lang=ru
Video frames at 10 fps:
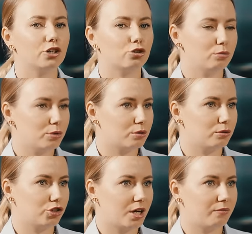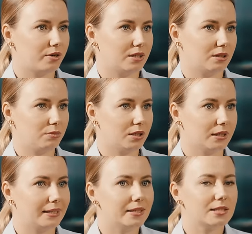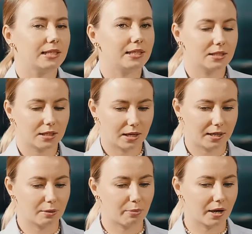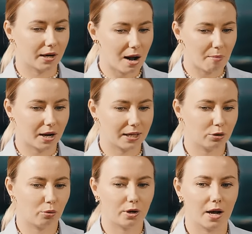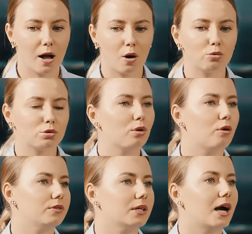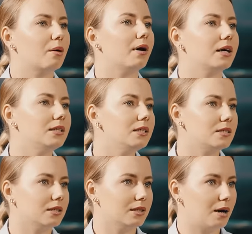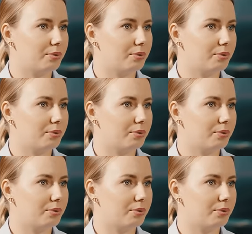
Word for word: и что мы излучаем в этот мир. И если есть какая-то программа, которая условно условно как магнитик, да,